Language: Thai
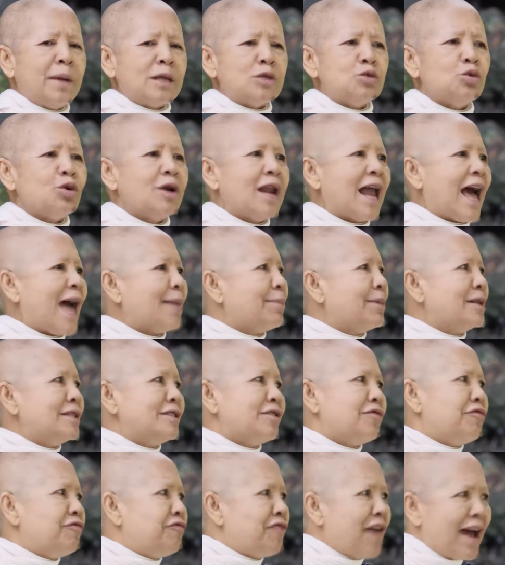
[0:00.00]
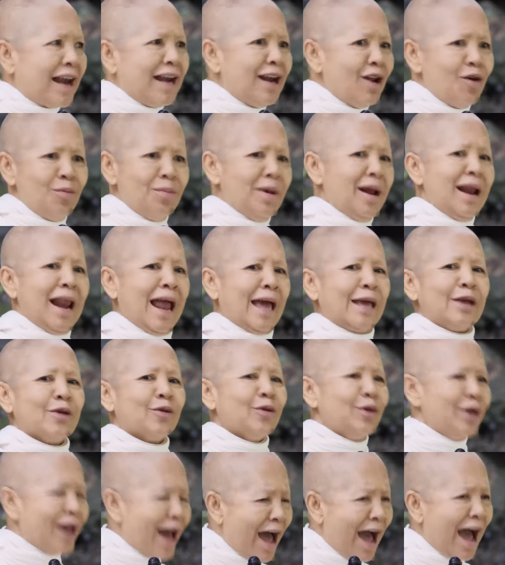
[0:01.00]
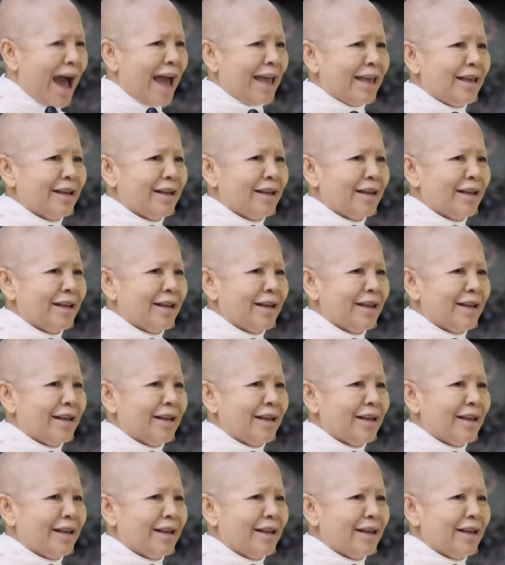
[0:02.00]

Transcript: มัจจุราชมันจะฟันเราเมื่อไหร่ก็ได้